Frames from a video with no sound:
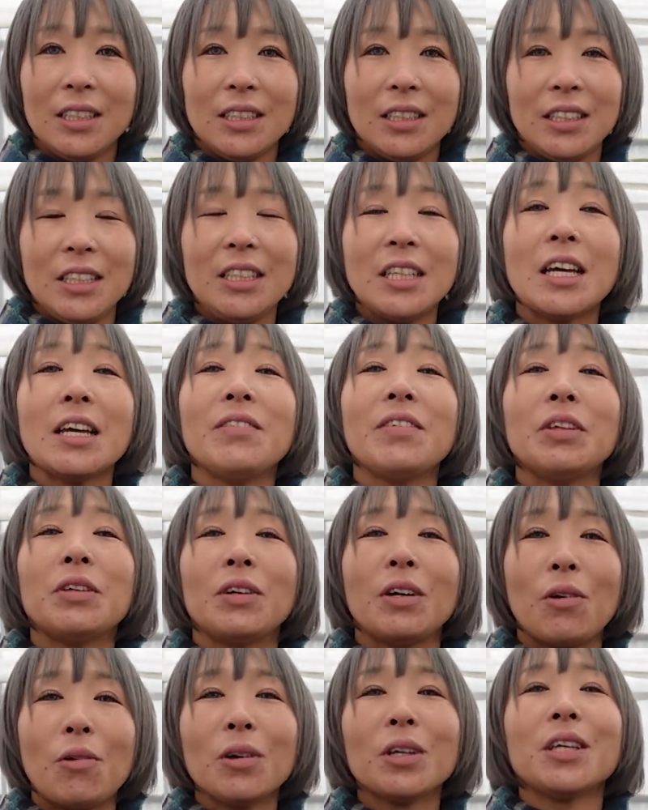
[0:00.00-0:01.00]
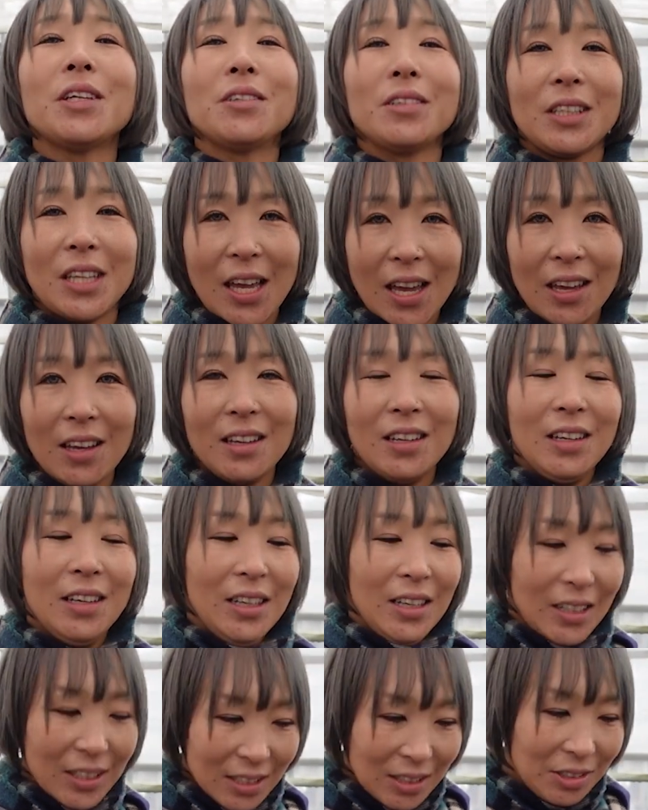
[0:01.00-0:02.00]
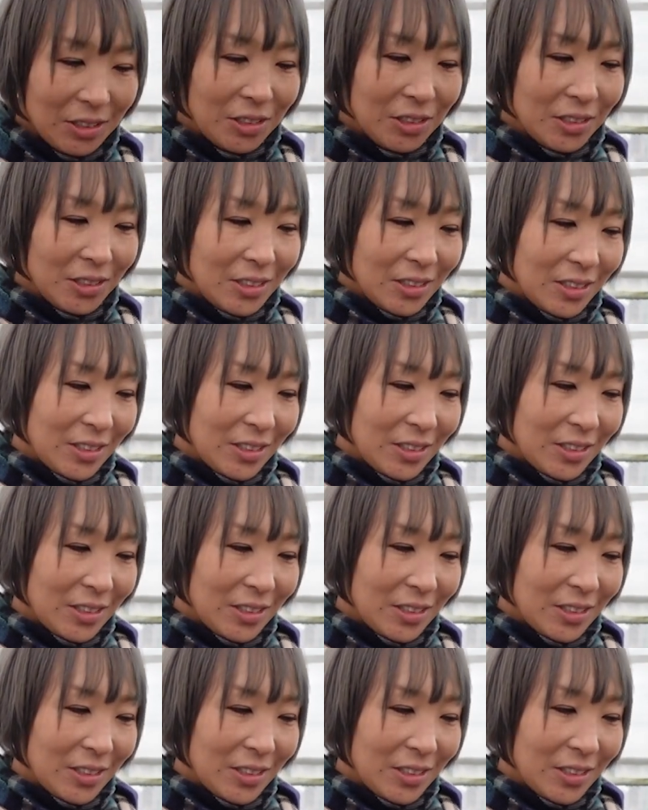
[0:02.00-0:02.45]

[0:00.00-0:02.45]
2代目のが大きくて、ね、そ